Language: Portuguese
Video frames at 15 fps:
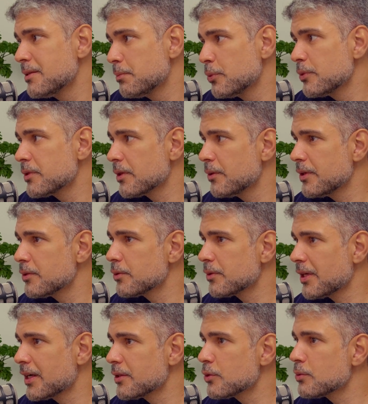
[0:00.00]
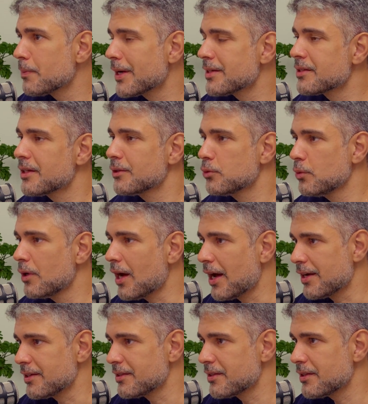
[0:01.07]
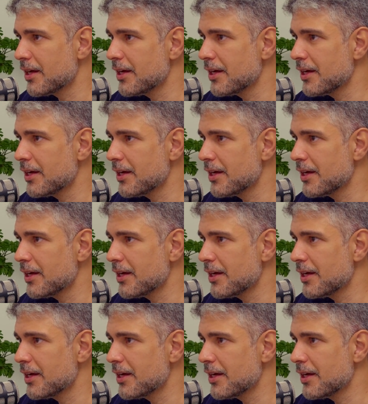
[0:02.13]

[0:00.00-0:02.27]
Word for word: buscam resultados mais naturais.